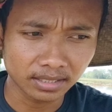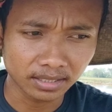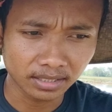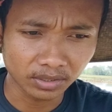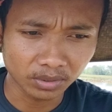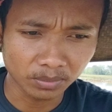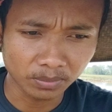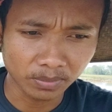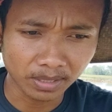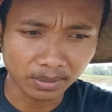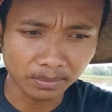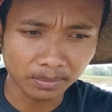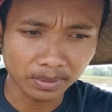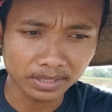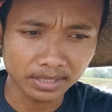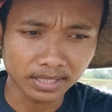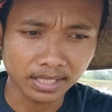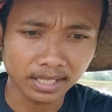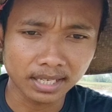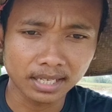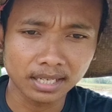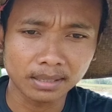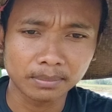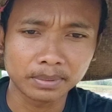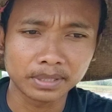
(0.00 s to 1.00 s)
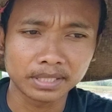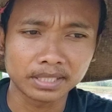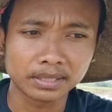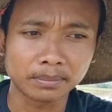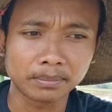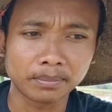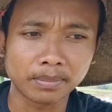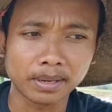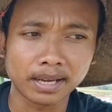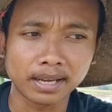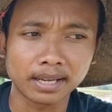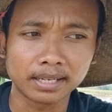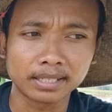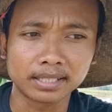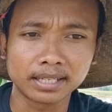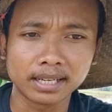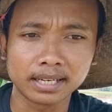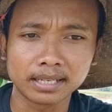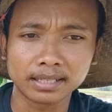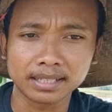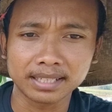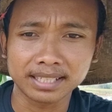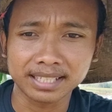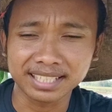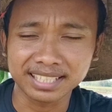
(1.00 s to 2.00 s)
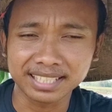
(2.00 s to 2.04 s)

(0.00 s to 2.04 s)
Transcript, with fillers: itu merembesnya kan lebih cepat dan